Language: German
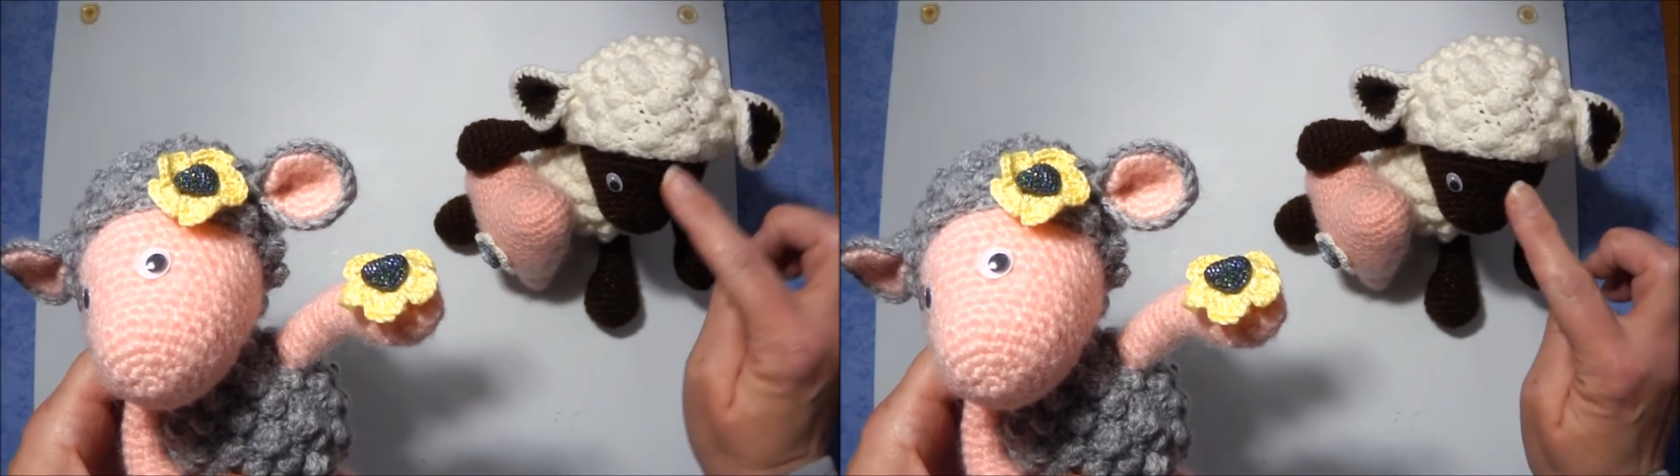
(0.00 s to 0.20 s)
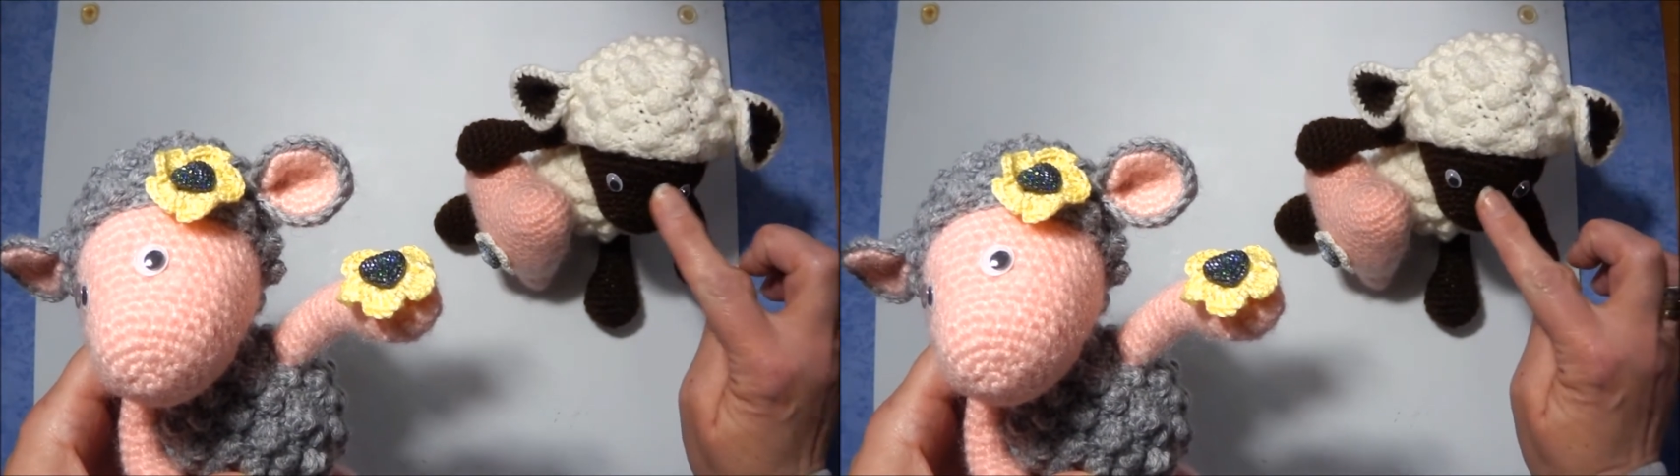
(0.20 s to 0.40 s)

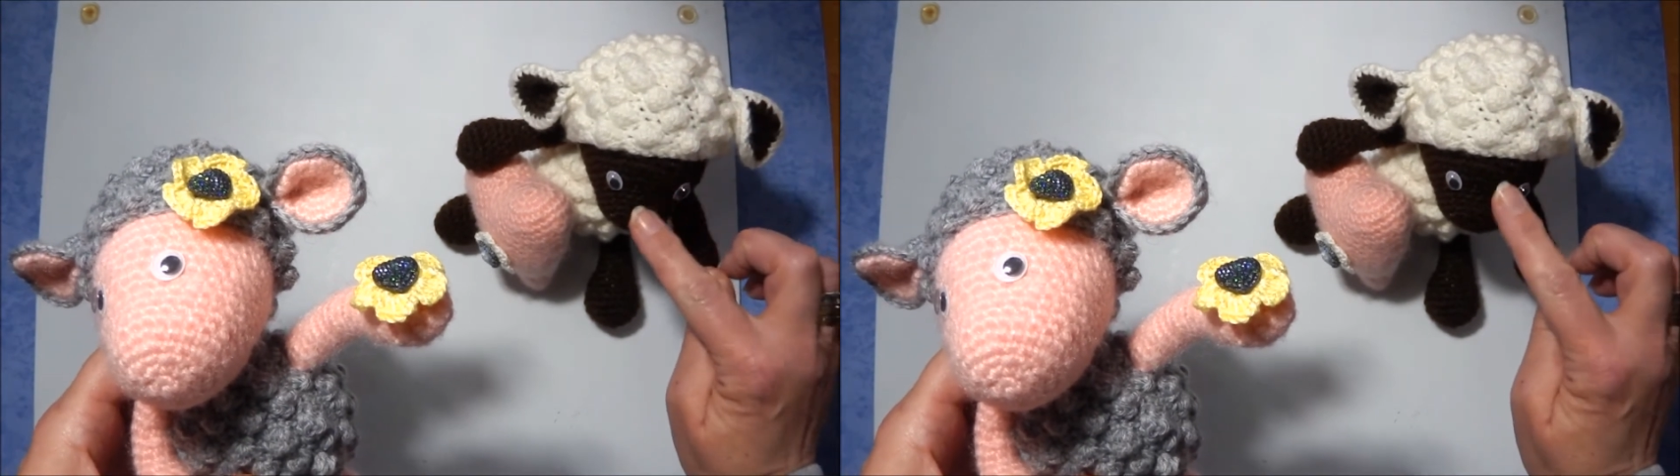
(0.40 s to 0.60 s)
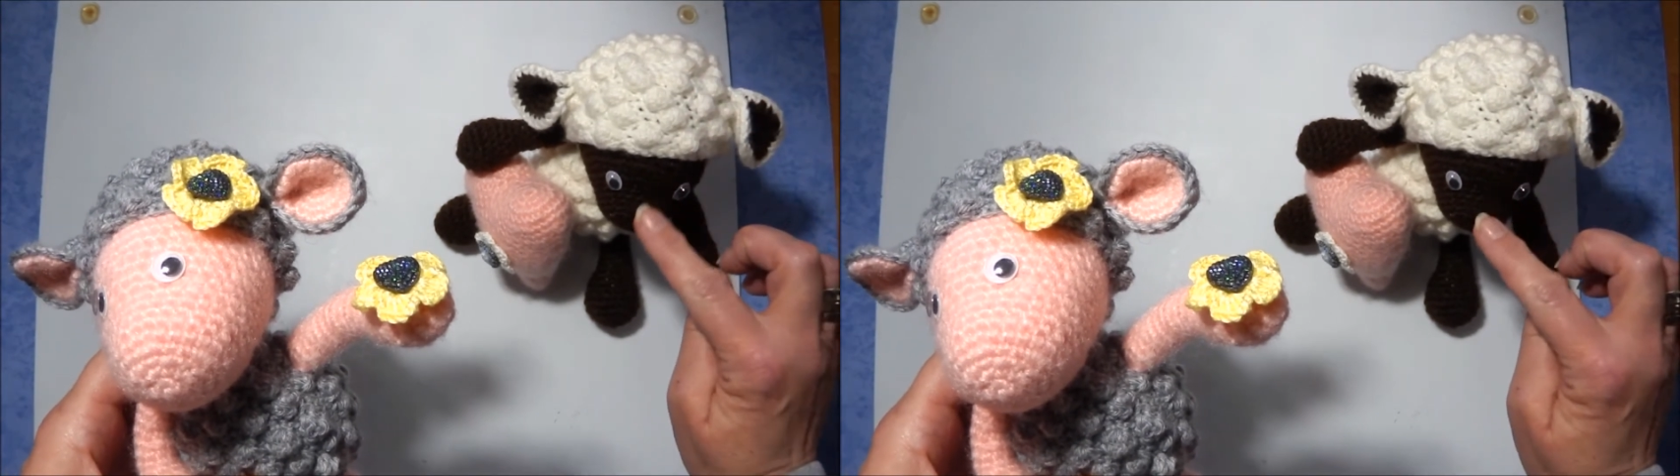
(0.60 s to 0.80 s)
die
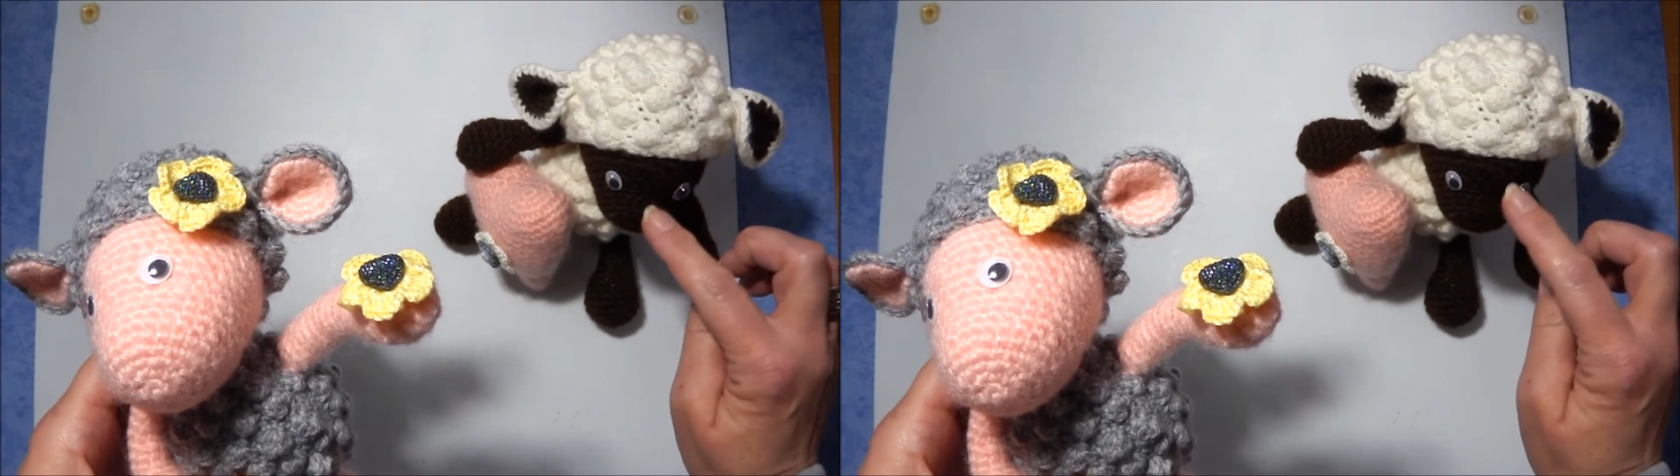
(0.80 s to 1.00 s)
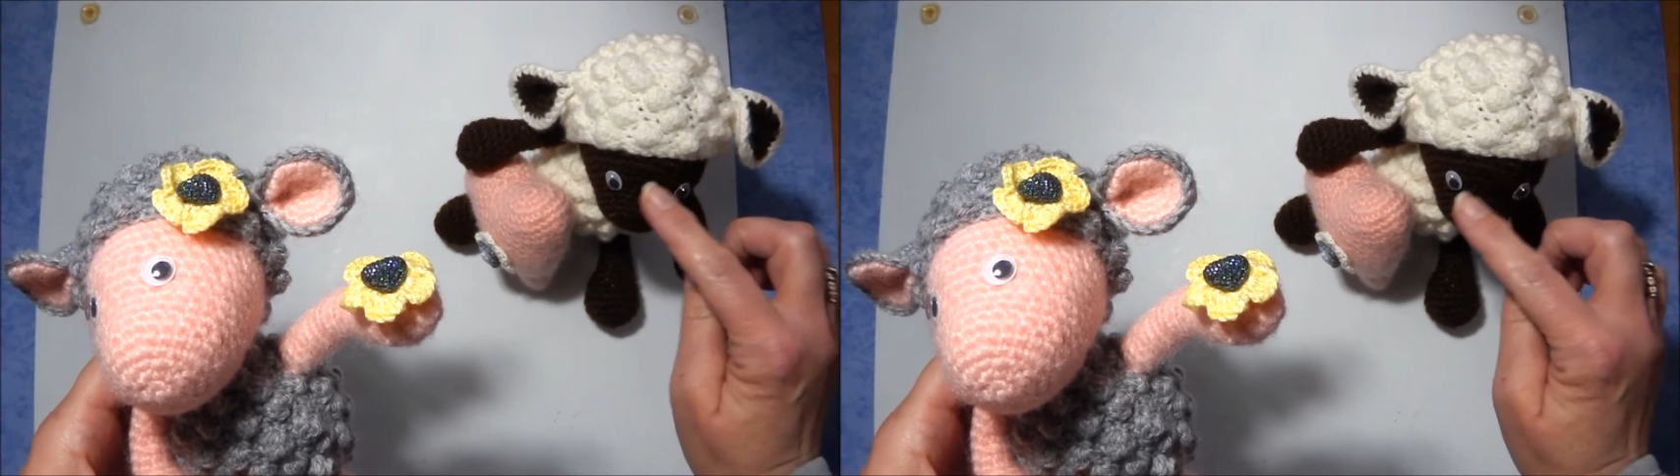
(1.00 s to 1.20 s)
Haut,
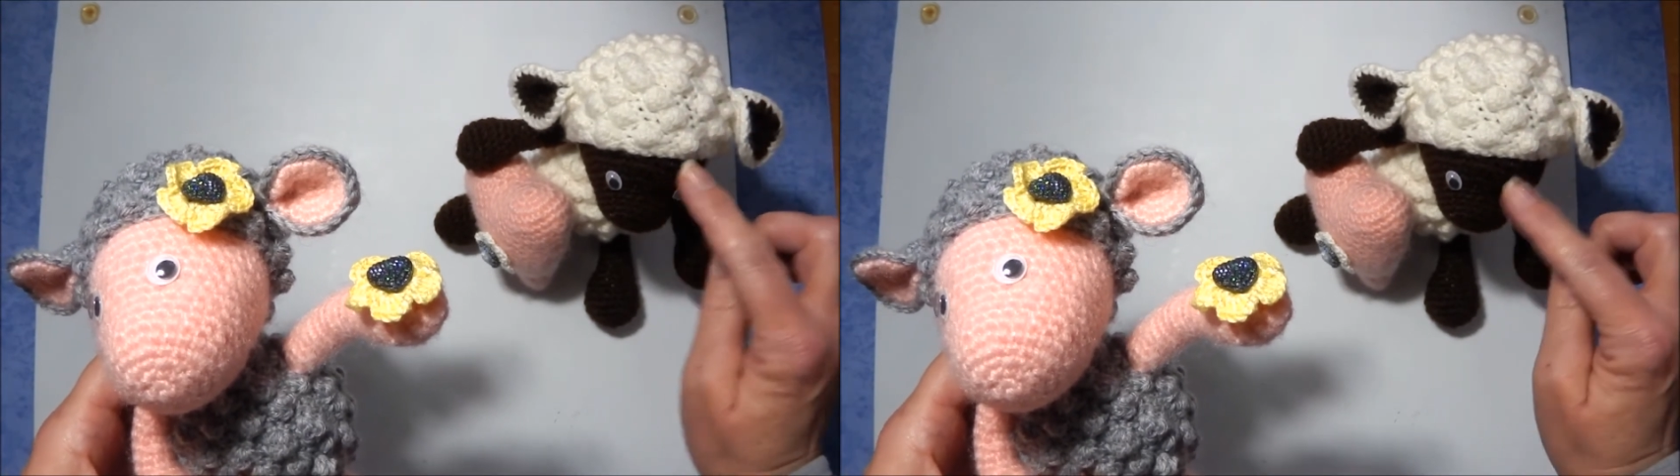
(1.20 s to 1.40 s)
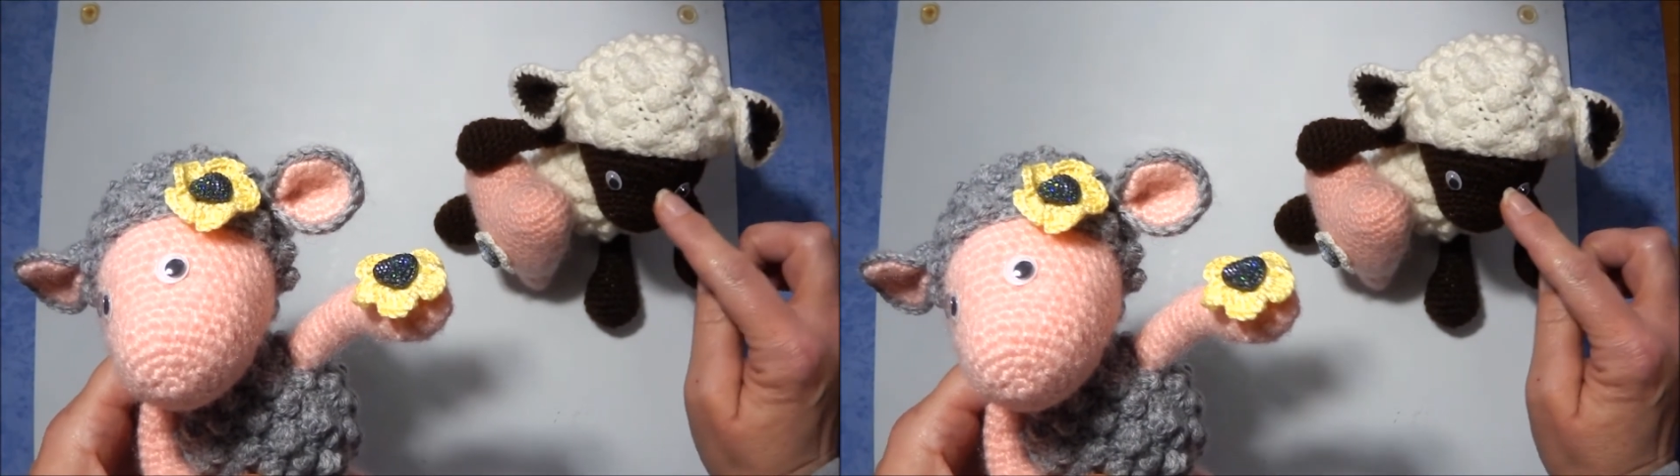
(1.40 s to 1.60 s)
also
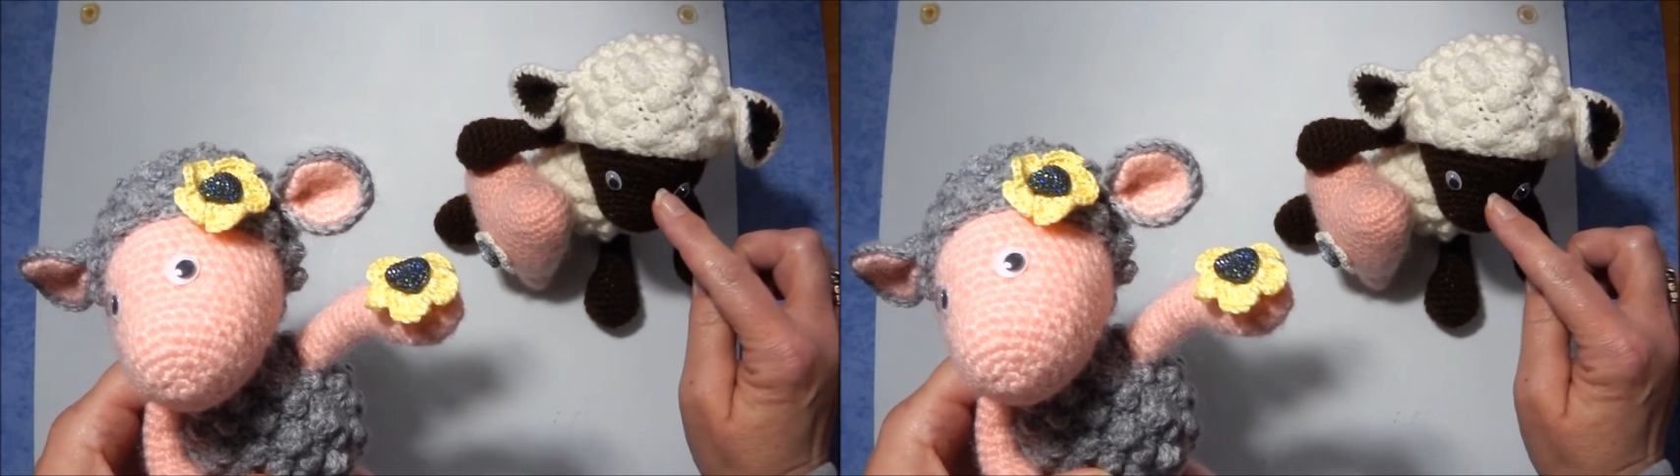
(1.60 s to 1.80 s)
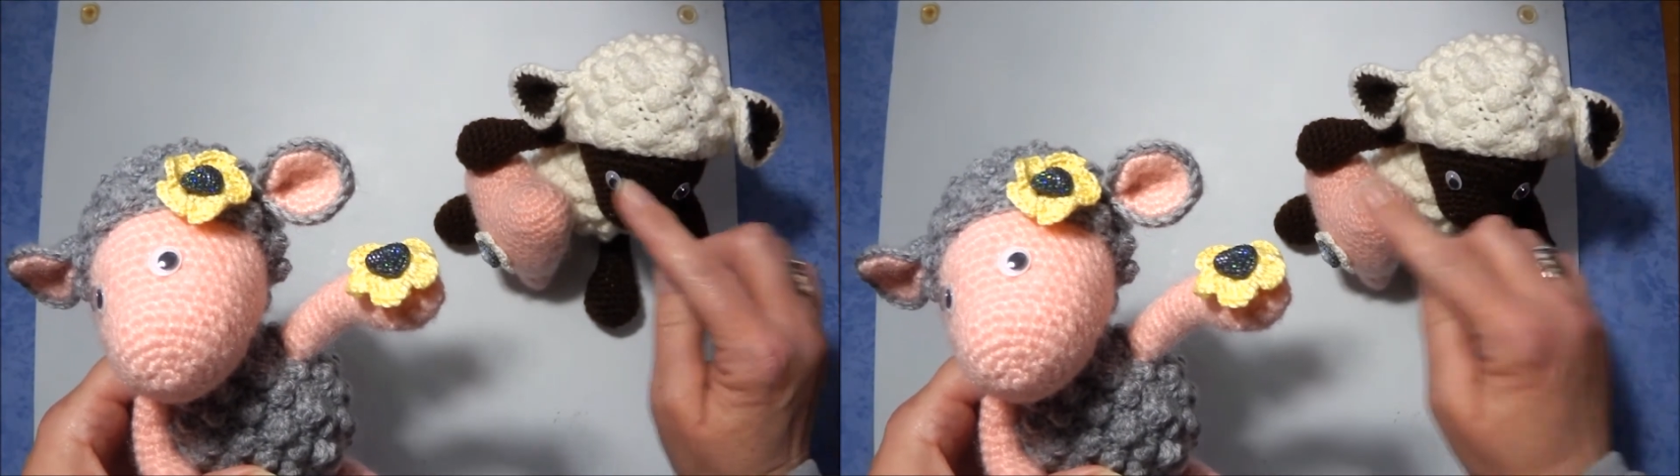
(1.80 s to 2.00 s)
das
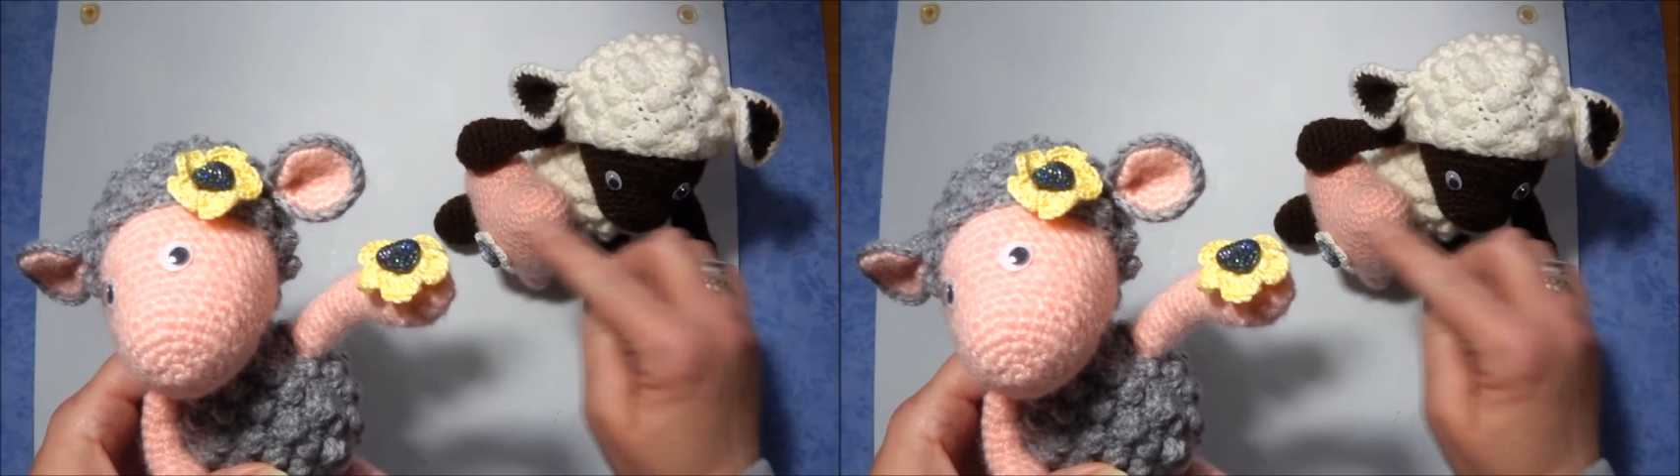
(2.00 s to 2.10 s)
Gesicht